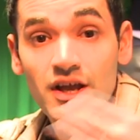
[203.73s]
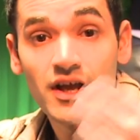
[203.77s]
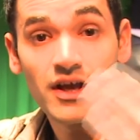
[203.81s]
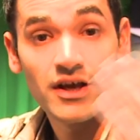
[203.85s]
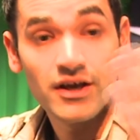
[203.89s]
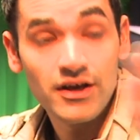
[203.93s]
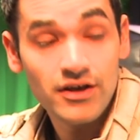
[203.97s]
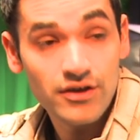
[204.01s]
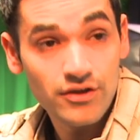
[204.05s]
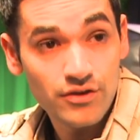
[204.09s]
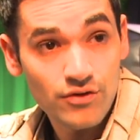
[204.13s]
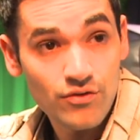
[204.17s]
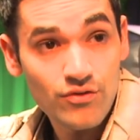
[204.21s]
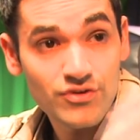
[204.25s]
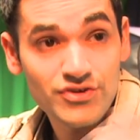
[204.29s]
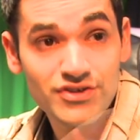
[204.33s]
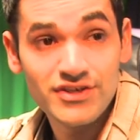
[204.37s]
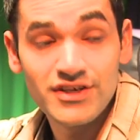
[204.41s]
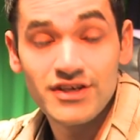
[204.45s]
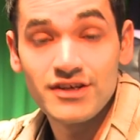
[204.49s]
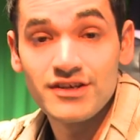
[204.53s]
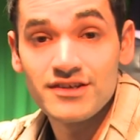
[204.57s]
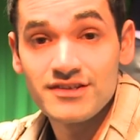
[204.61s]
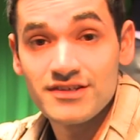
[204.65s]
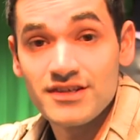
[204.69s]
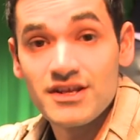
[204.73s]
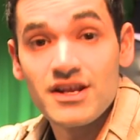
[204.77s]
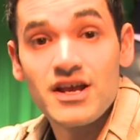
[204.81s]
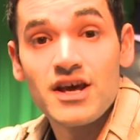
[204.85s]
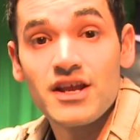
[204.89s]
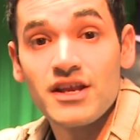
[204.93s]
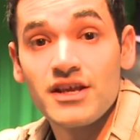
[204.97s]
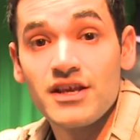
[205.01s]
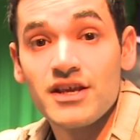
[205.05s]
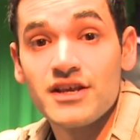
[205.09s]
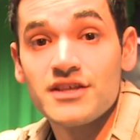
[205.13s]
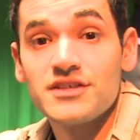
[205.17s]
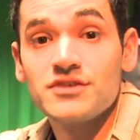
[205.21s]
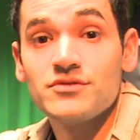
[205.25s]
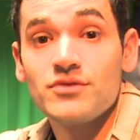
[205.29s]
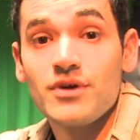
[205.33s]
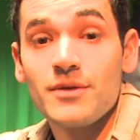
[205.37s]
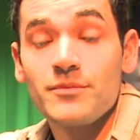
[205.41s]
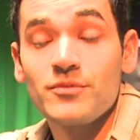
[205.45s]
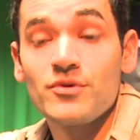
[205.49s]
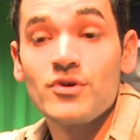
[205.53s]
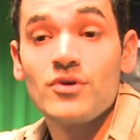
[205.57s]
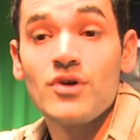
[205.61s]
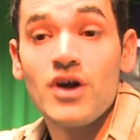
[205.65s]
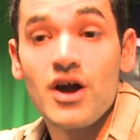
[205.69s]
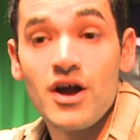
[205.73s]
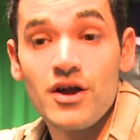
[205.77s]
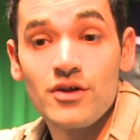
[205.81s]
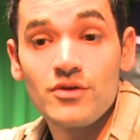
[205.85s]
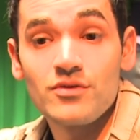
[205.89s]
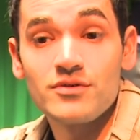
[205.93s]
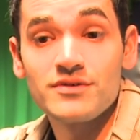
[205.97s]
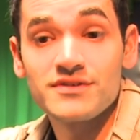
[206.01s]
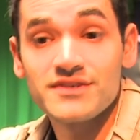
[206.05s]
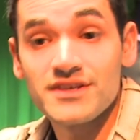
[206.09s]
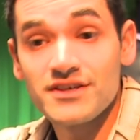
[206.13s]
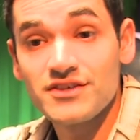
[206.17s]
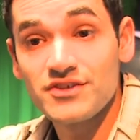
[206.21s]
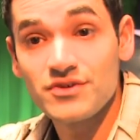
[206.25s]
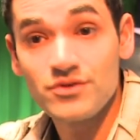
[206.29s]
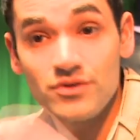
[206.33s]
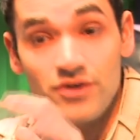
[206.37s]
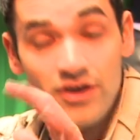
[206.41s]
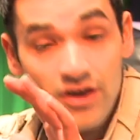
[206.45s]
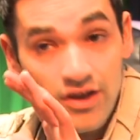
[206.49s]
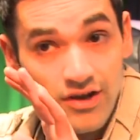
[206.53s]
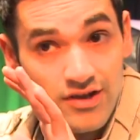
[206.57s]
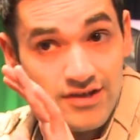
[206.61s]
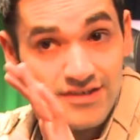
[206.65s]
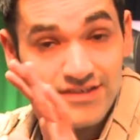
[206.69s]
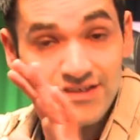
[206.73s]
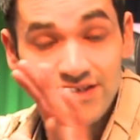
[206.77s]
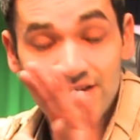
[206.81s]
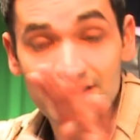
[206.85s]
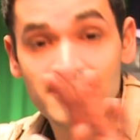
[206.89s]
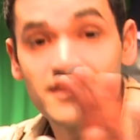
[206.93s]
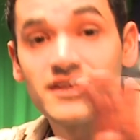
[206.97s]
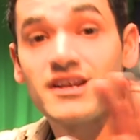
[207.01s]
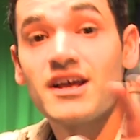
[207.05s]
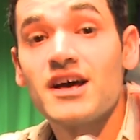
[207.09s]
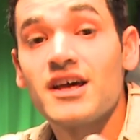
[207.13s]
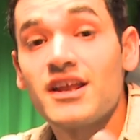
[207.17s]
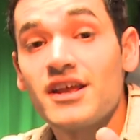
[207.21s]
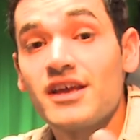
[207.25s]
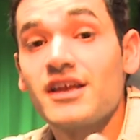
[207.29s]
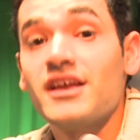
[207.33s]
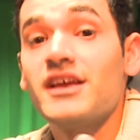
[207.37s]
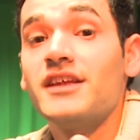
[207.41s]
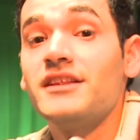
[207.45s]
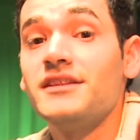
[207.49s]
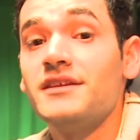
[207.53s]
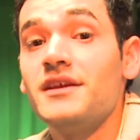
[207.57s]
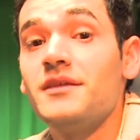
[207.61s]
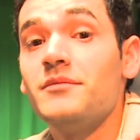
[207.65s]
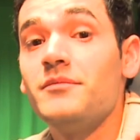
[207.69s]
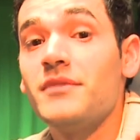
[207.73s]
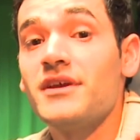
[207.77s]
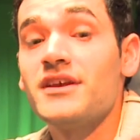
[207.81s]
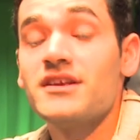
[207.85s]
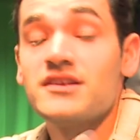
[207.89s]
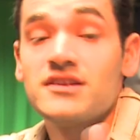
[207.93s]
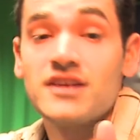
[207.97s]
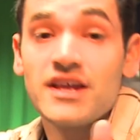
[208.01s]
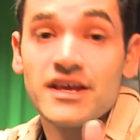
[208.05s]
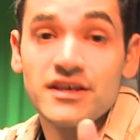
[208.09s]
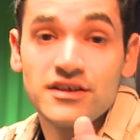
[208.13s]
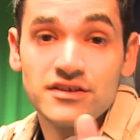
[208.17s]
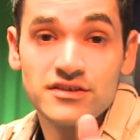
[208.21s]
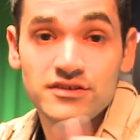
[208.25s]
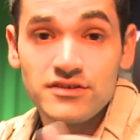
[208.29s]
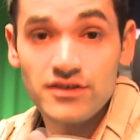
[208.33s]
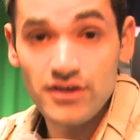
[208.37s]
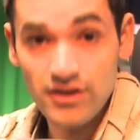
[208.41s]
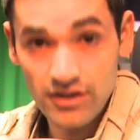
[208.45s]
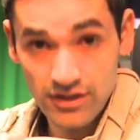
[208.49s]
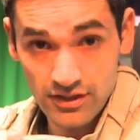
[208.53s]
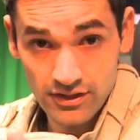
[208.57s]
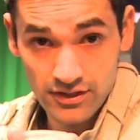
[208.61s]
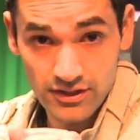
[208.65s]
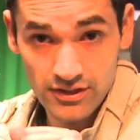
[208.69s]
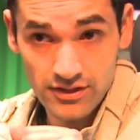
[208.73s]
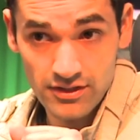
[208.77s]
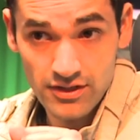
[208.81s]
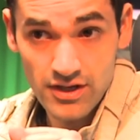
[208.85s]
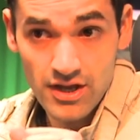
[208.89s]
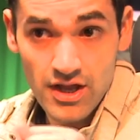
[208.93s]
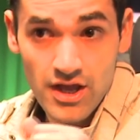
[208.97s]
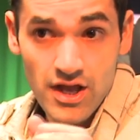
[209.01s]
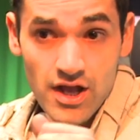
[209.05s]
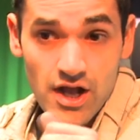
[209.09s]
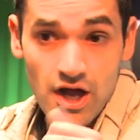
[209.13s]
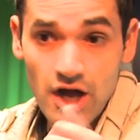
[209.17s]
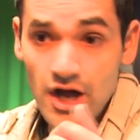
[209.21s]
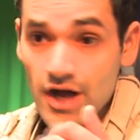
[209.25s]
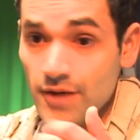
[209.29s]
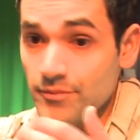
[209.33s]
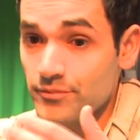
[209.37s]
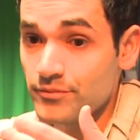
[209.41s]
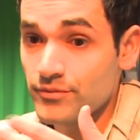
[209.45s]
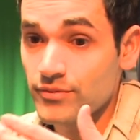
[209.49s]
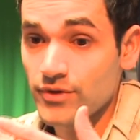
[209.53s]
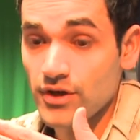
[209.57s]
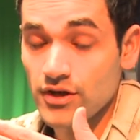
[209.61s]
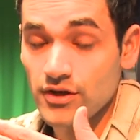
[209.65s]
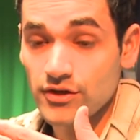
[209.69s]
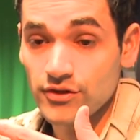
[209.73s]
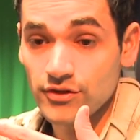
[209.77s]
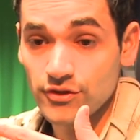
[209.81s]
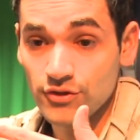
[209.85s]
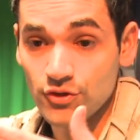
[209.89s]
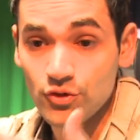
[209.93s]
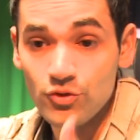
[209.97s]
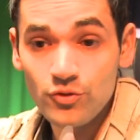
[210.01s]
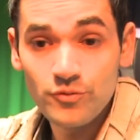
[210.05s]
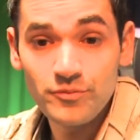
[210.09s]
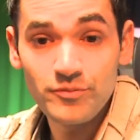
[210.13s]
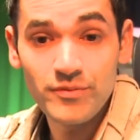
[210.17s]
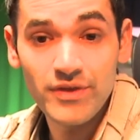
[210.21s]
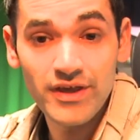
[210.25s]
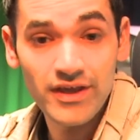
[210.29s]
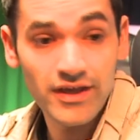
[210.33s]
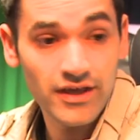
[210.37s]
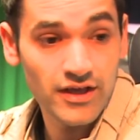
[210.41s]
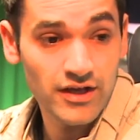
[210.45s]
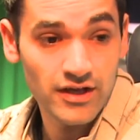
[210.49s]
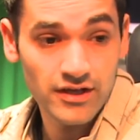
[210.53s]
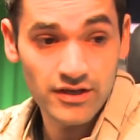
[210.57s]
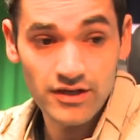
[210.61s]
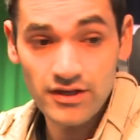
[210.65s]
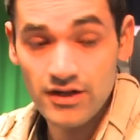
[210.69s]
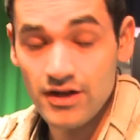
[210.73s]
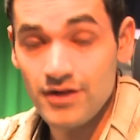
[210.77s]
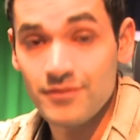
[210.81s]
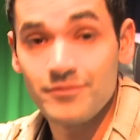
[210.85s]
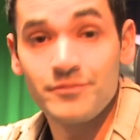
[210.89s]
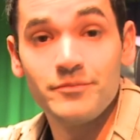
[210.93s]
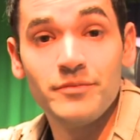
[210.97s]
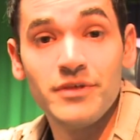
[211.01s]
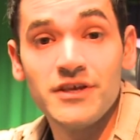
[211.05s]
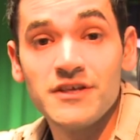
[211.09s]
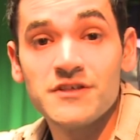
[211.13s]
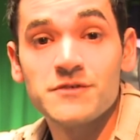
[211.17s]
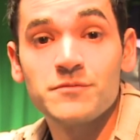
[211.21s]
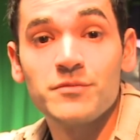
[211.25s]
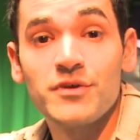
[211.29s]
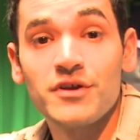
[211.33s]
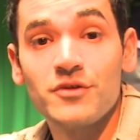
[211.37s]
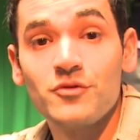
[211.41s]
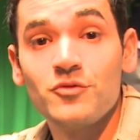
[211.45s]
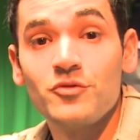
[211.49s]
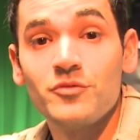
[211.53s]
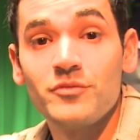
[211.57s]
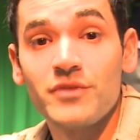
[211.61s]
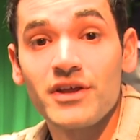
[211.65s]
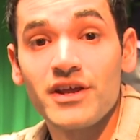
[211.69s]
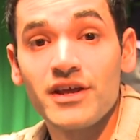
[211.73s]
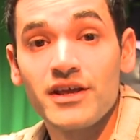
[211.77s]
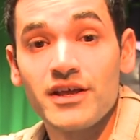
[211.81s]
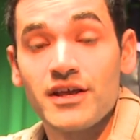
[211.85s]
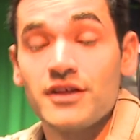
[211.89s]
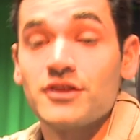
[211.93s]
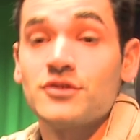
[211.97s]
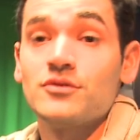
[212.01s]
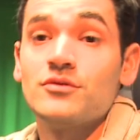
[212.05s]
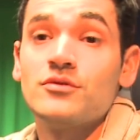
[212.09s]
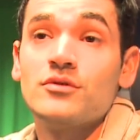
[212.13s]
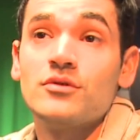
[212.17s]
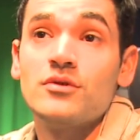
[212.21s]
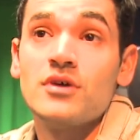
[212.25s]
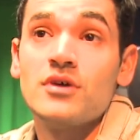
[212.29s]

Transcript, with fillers: रोशनी नज़र आ रही है जो आपको आंखों से जो कलर्स नज़र आ रहे हैं दिन में लाइक अगर आप धूप में अगर आप बीच पर घूम रहे हैं तो